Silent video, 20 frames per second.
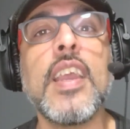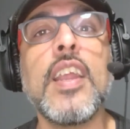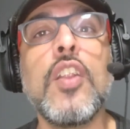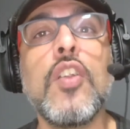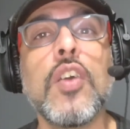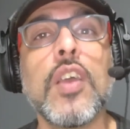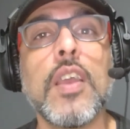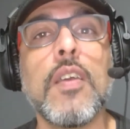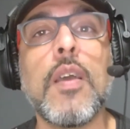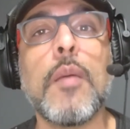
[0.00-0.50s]
Es
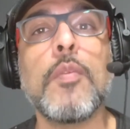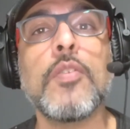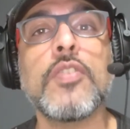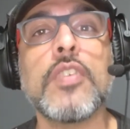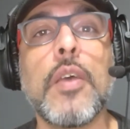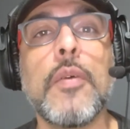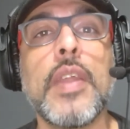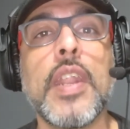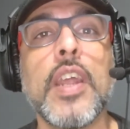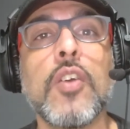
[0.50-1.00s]
lo que vamos
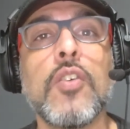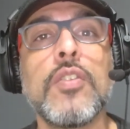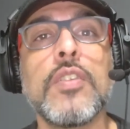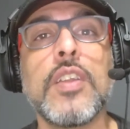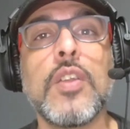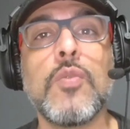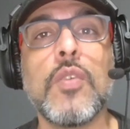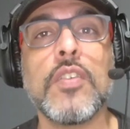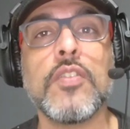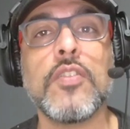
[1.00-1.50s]
a ver a
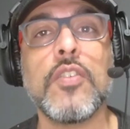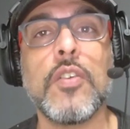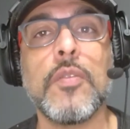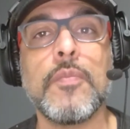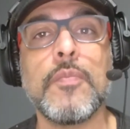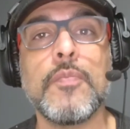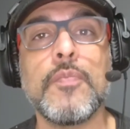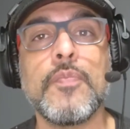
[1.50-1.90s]
continuación.